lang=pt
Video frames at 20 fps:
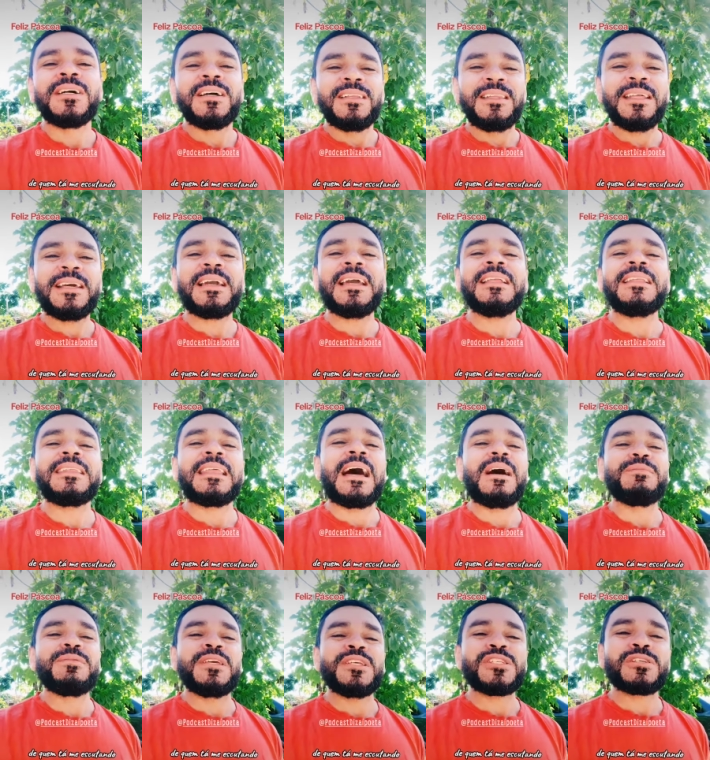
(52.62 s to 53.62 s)
de quem está
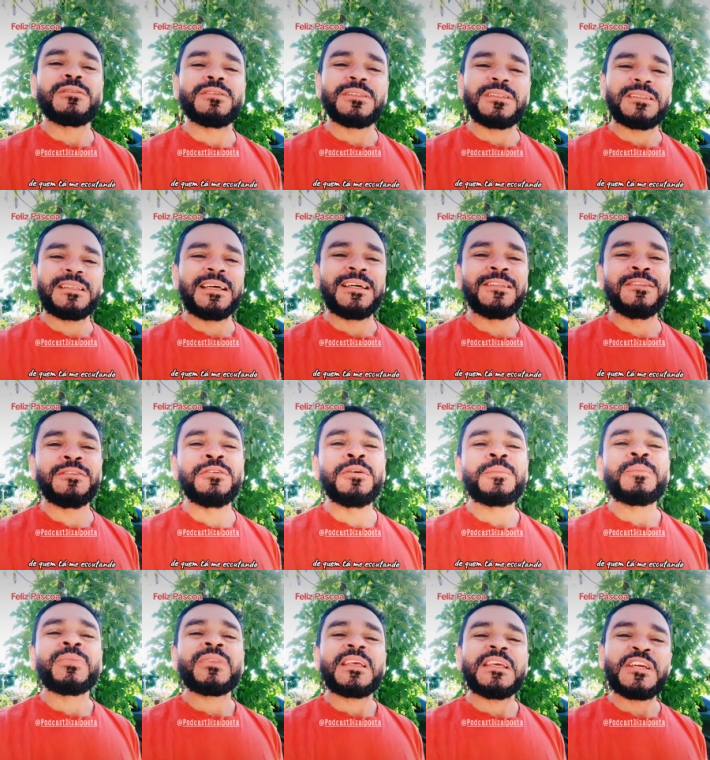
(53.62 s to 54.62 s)
me escutando.
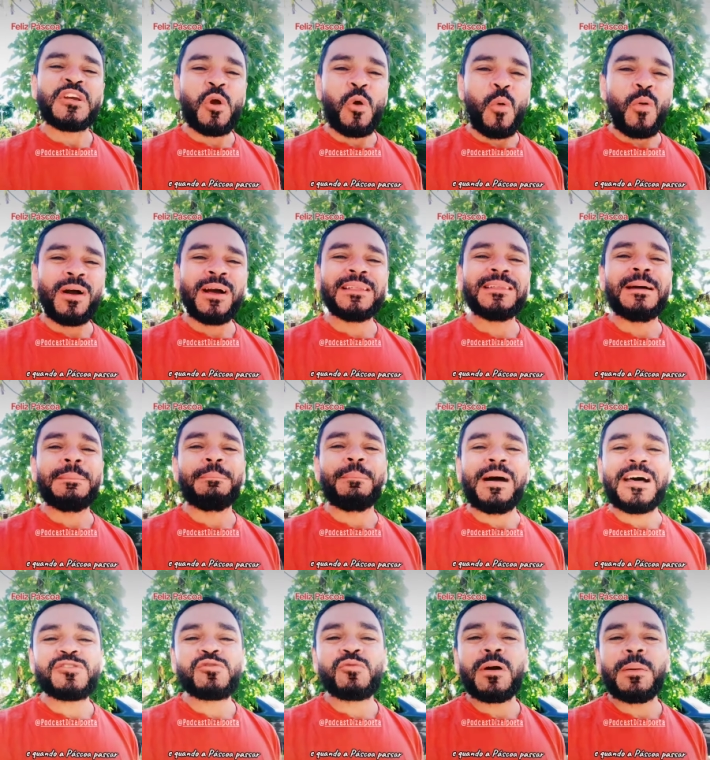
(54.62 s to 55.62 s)
E quando a
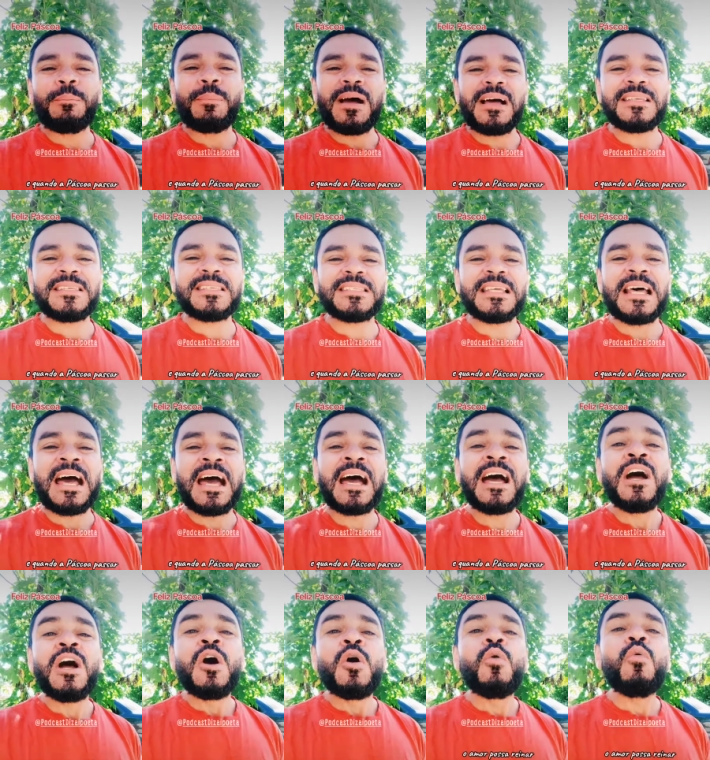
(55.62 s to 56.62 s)
Páscoa passar,
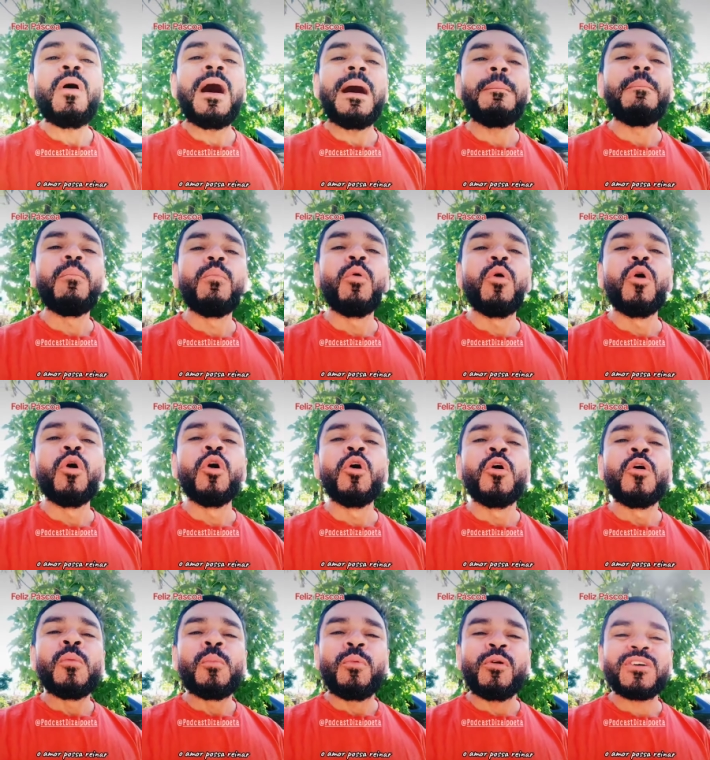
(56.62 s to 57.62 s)
o amor
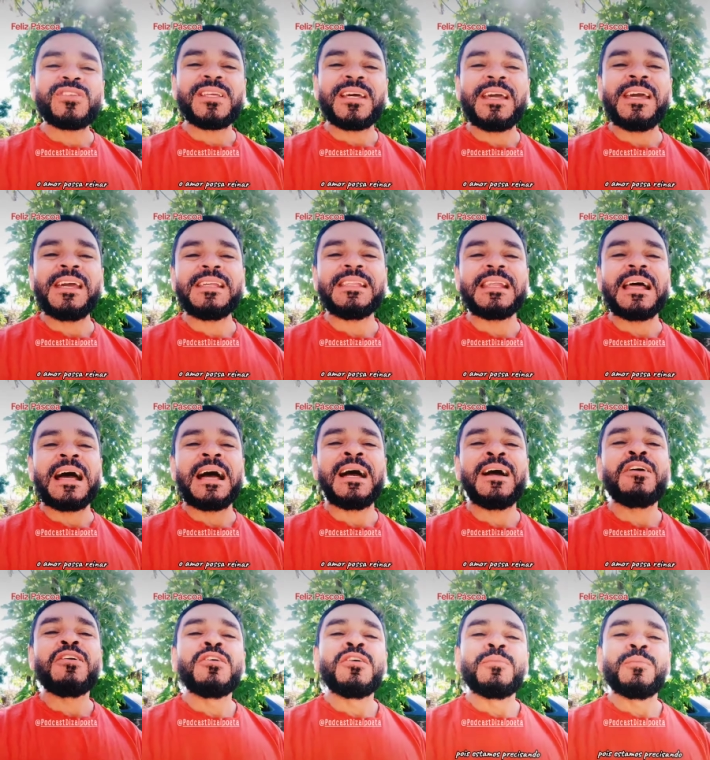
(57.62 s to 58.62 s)
possa reinar
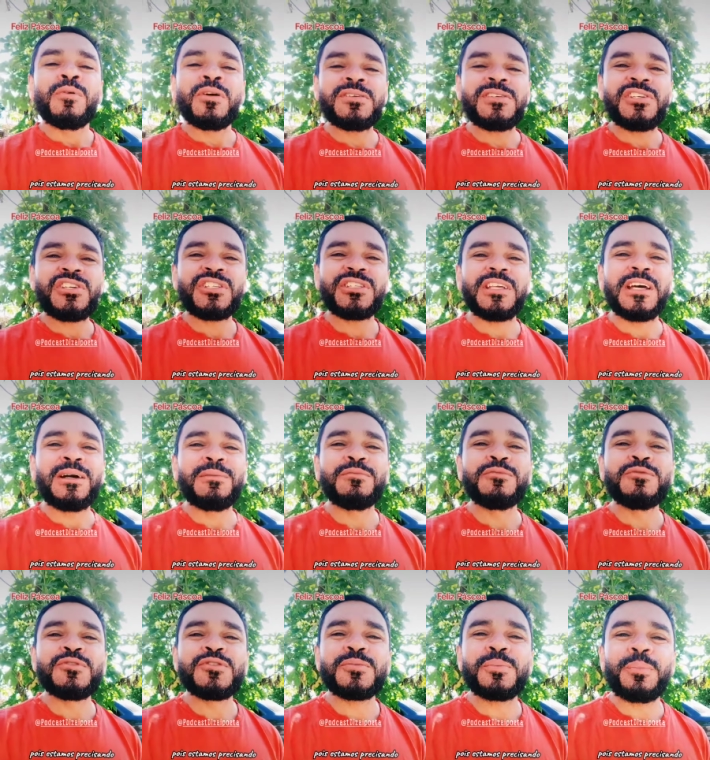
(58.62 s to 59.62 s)
pois
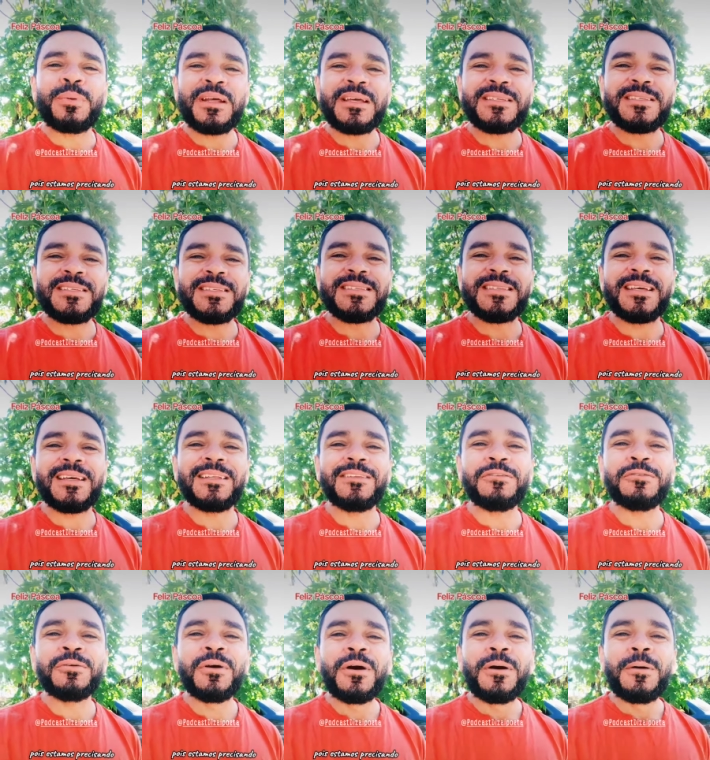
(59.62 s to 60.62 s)
estamos
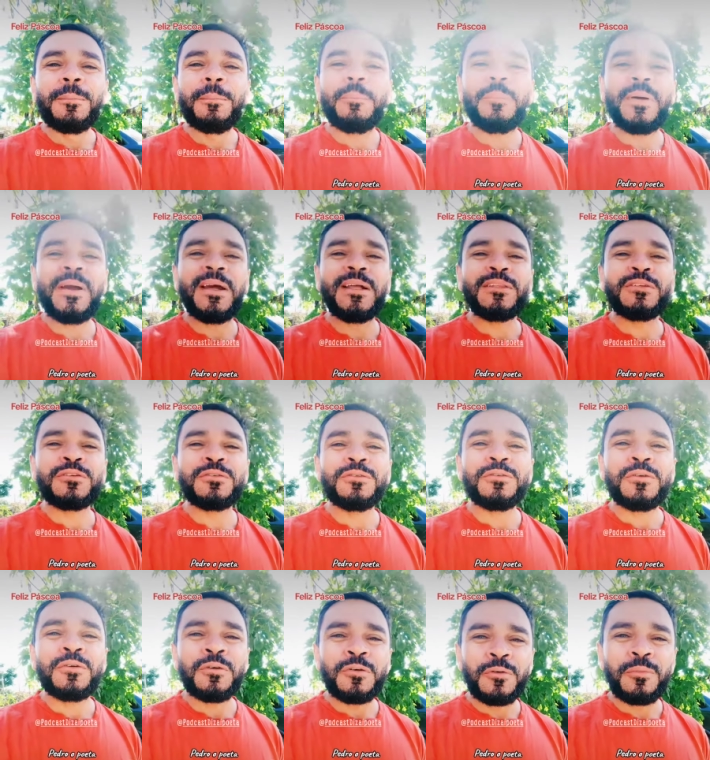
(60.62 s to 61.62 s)
precisando. Pedro,
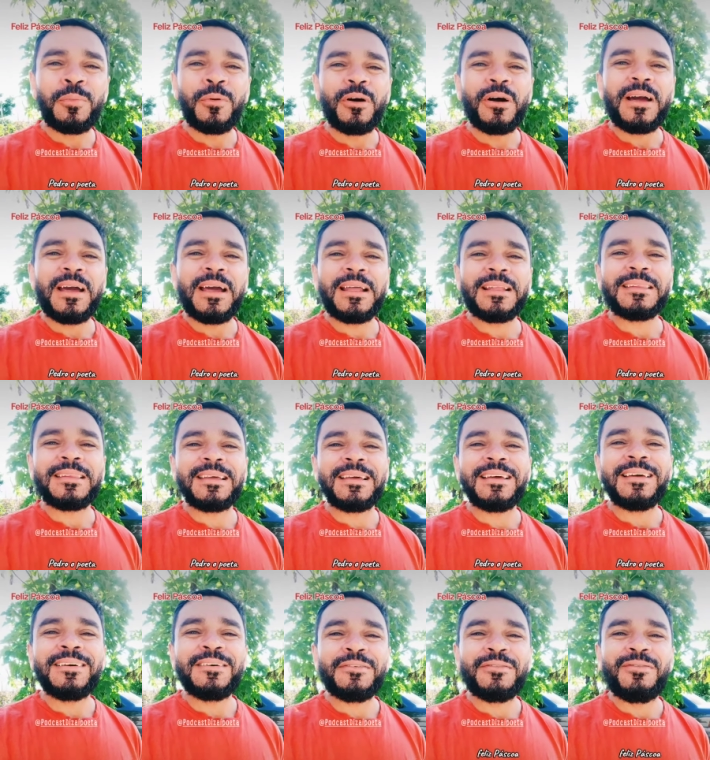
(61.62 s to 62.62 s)
o poeta,
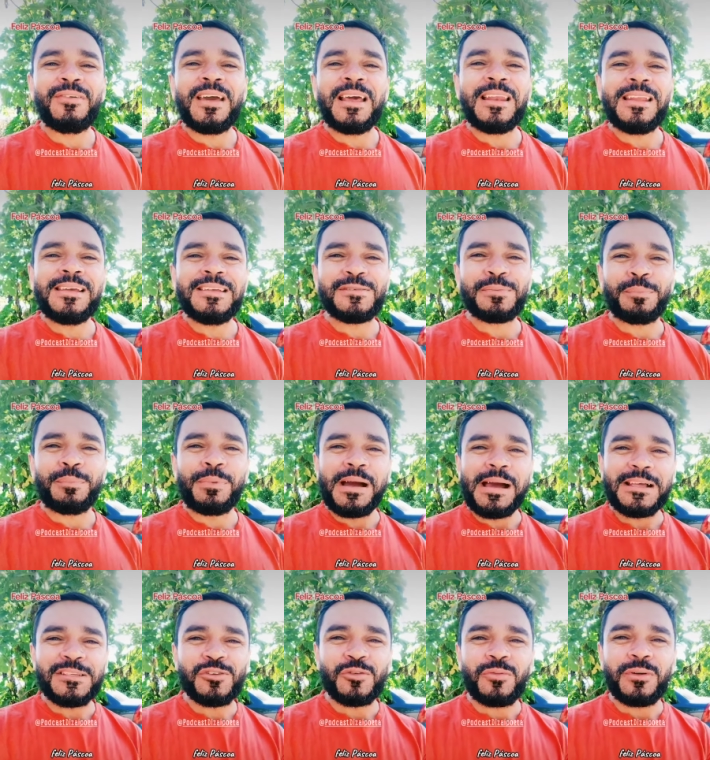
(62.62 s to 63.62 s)
feliz
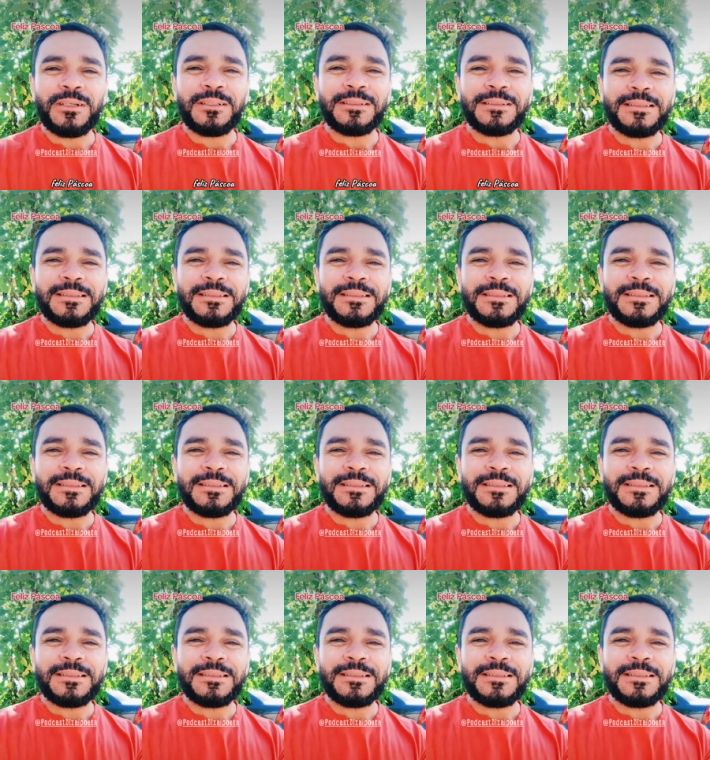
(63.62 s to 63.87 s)
Páscoa!